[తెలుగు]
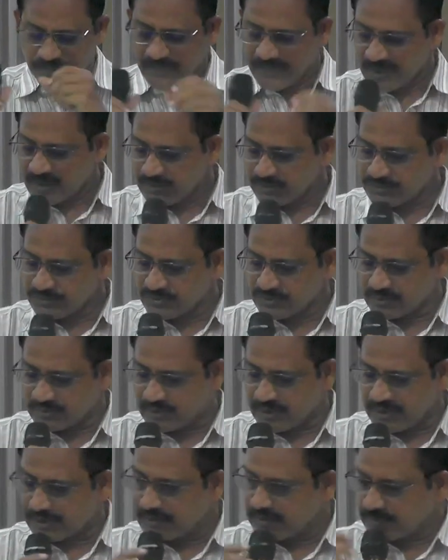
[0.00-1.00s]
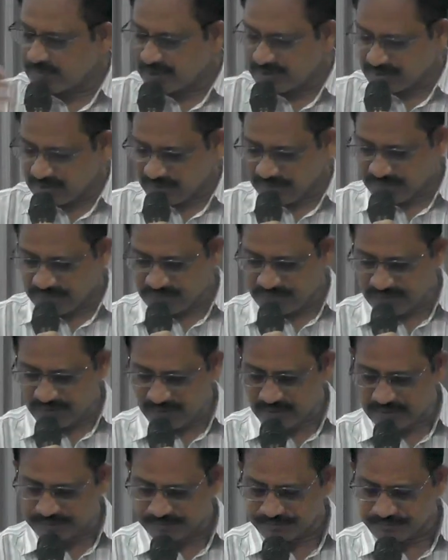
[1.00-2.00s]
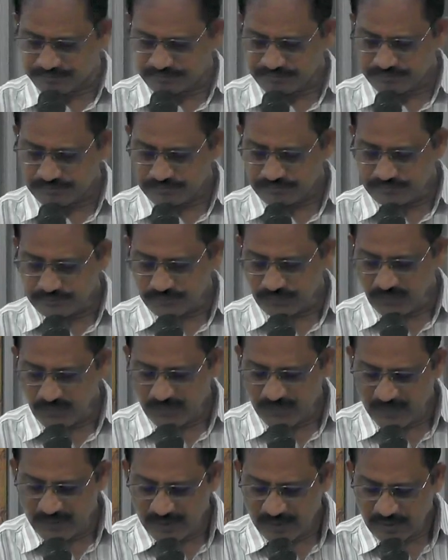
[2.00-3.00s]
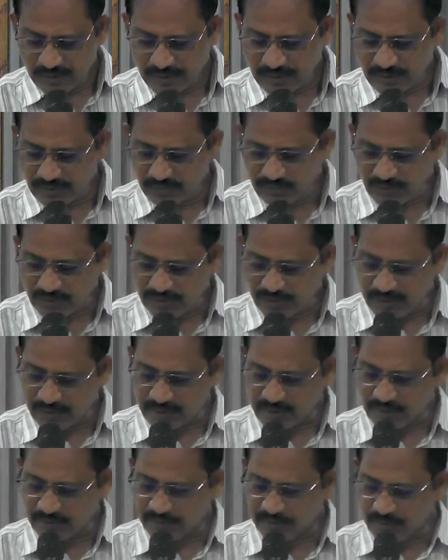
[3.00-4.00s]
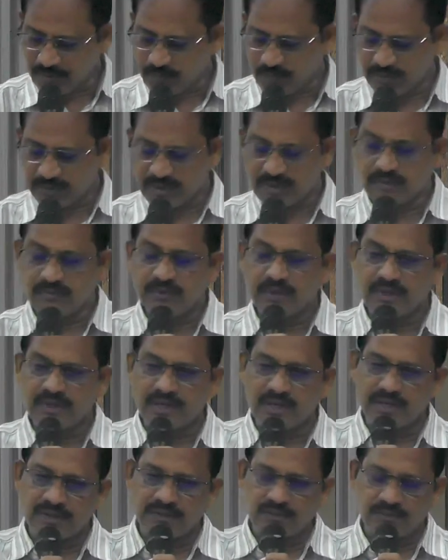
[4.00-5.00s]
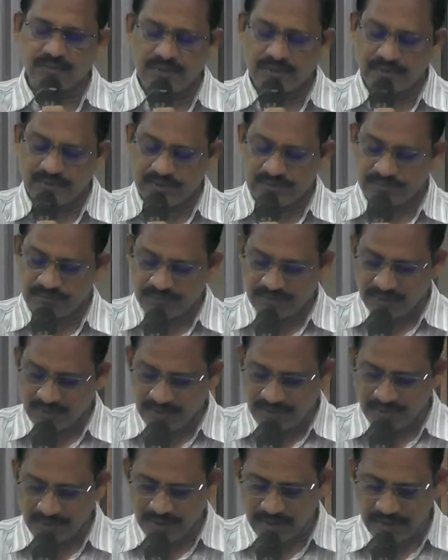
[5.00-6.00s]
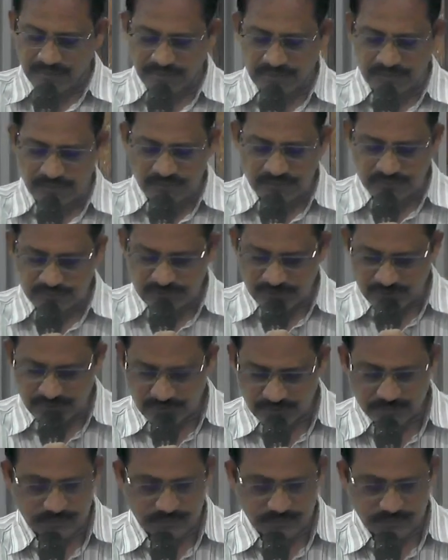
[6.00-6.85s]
వచ్చేవారు మిగతా విషయాలు కీర్తనల గ్రంథము ఇరవై ఆరవ కీర్తన ఐదవ వచ్చినాం